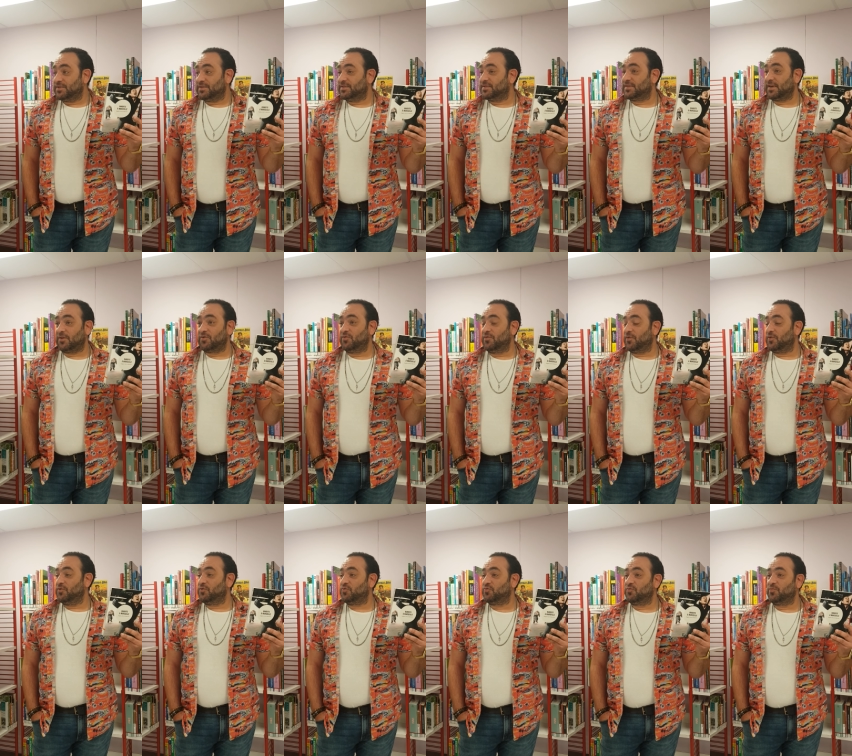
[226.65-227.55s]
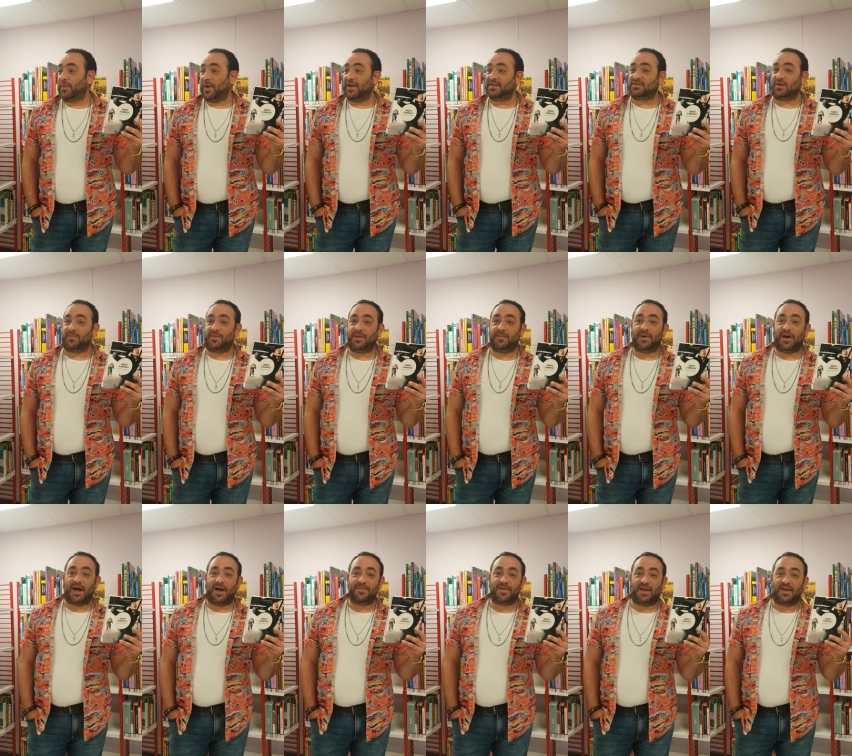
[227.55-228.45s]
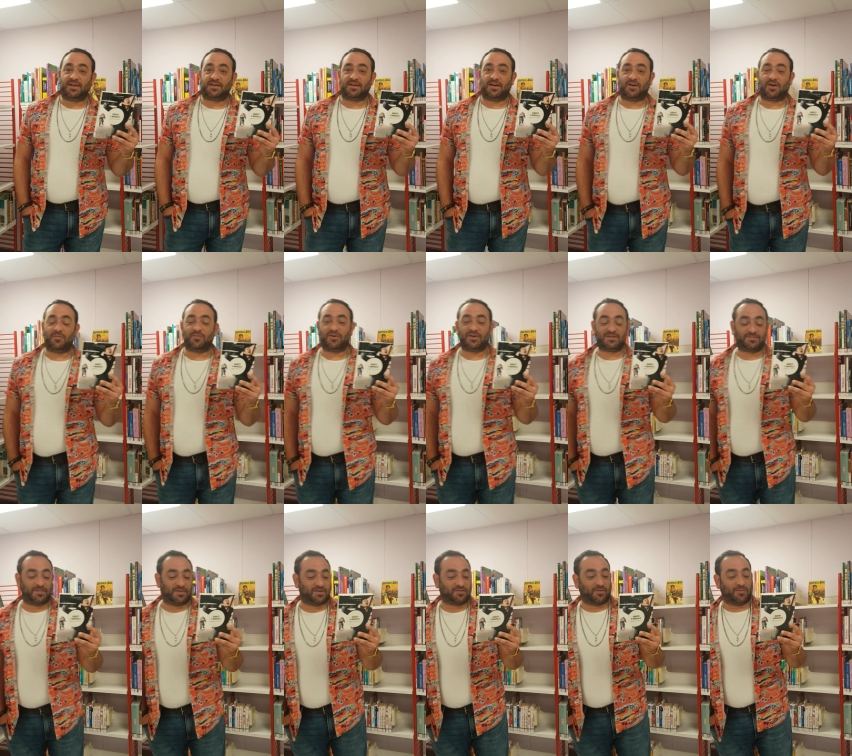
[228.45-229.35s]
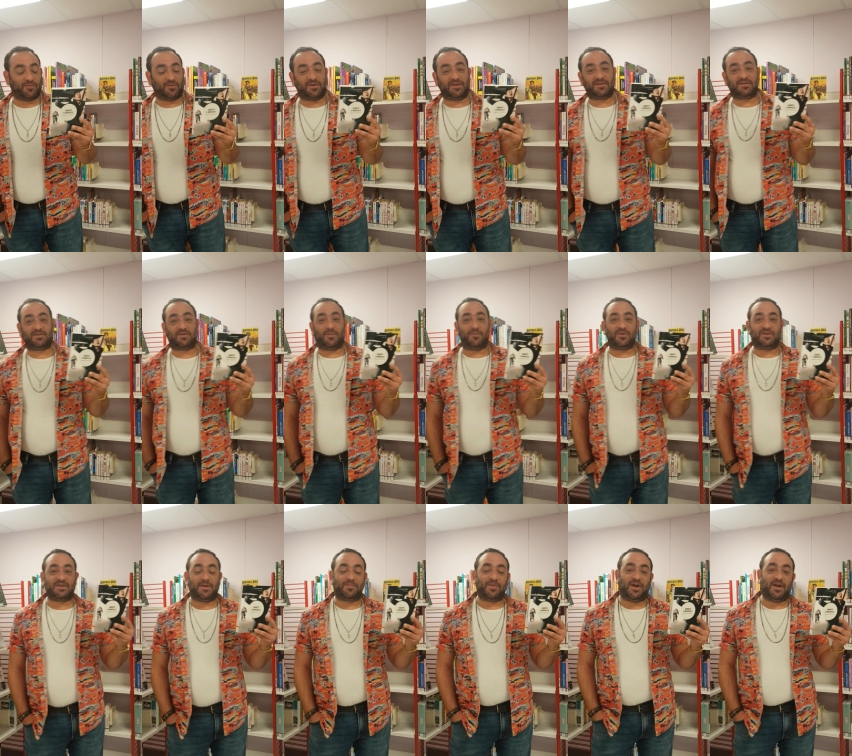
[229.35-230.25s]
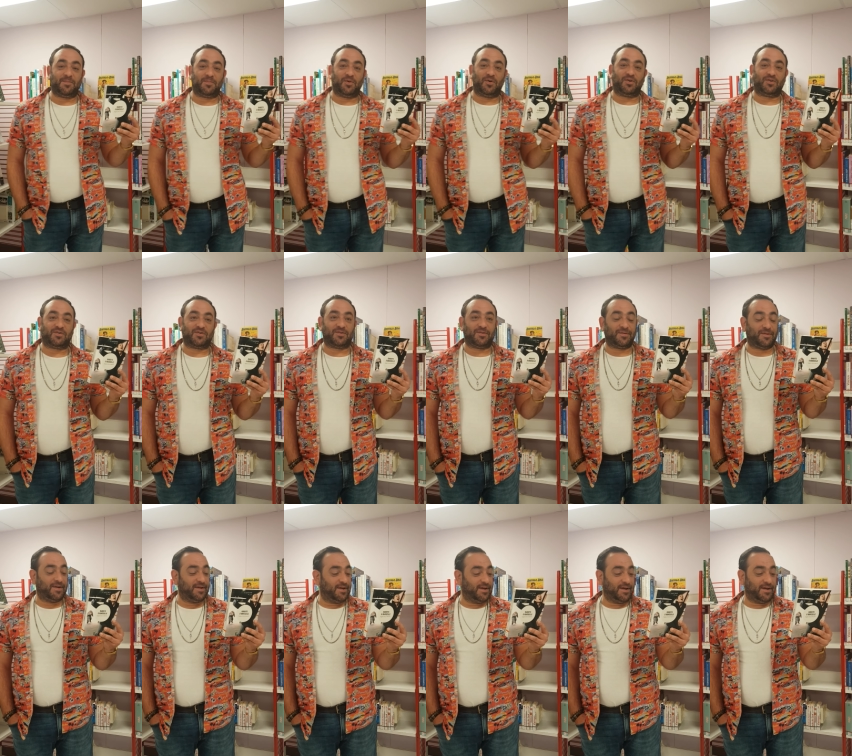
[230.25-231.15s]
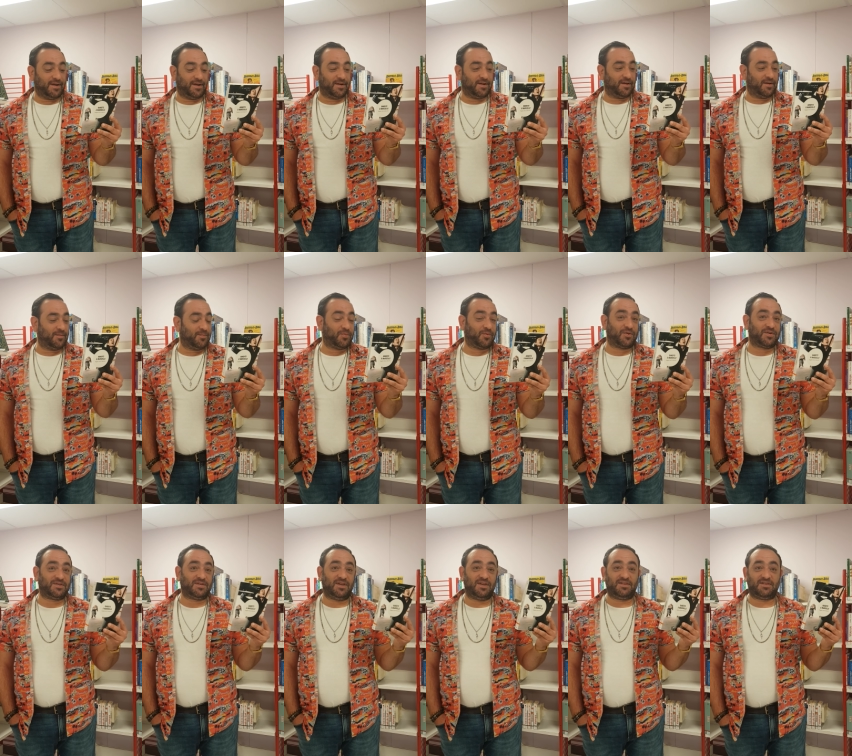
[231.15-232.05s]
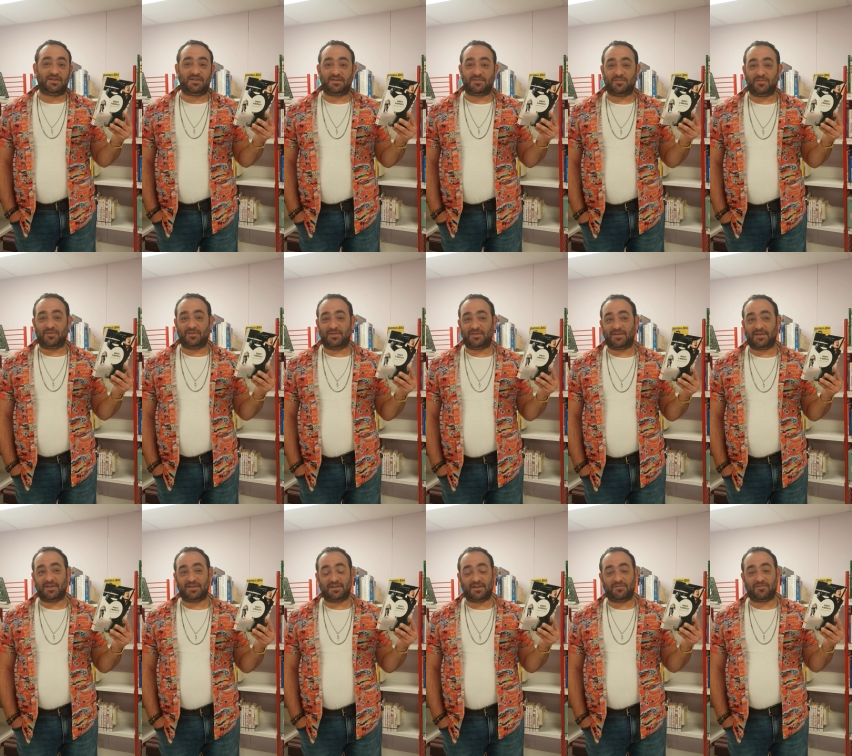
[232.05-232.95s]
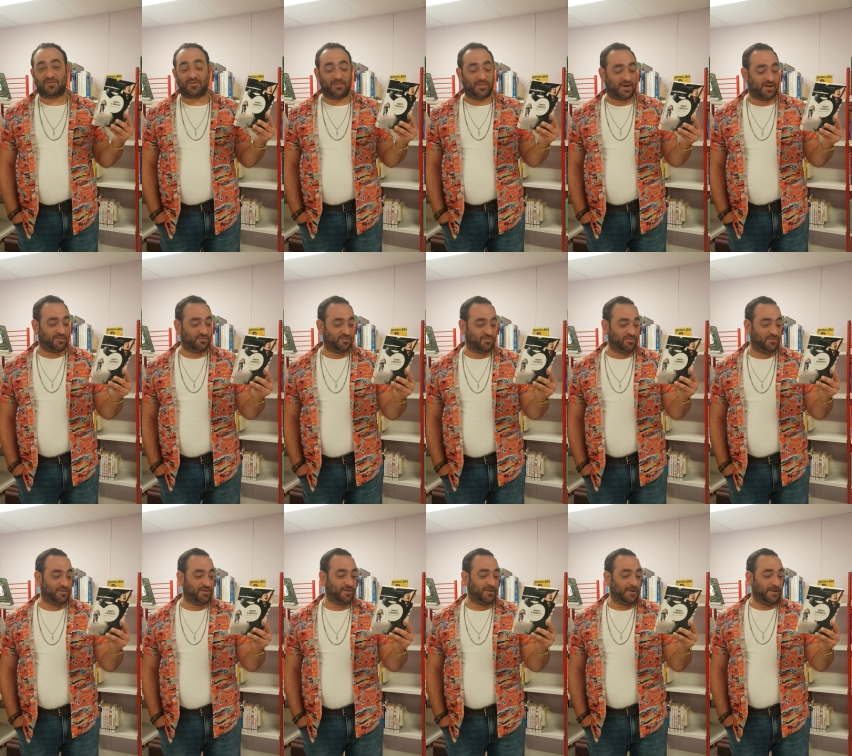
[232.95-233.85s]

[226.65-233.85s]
ça couvre tout. Par exemple, les bars américains, comme on, explique, comme les, comme appelait à l'époque, euh, les, le proxénétisme des, vieux marlous,